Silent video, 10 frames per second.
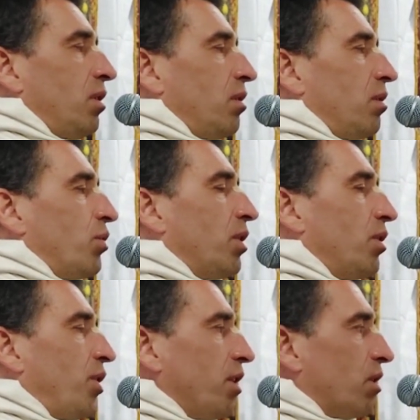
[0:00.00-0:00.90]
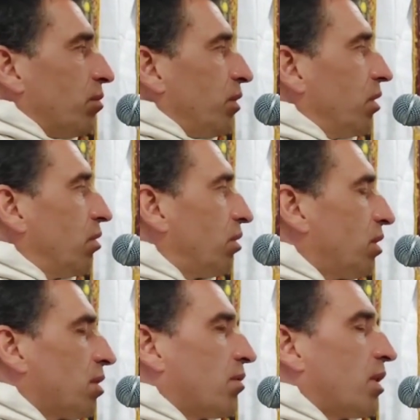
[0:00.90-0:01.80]
вот этот ритм, который
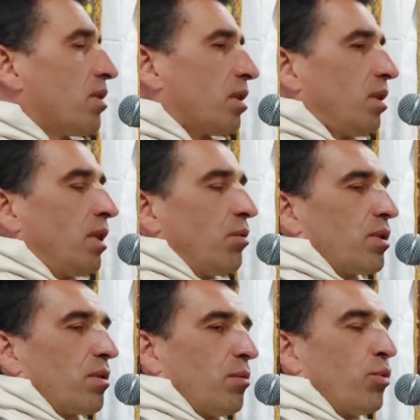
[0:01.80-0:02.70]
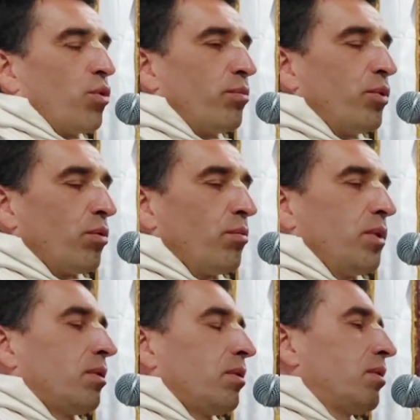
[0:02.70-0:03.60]
называется, я его называю бурум-бурум.
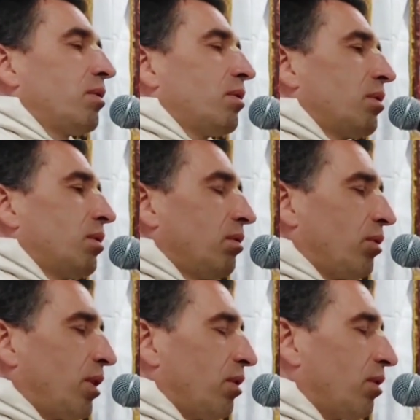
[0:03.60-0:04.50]
Вот этот.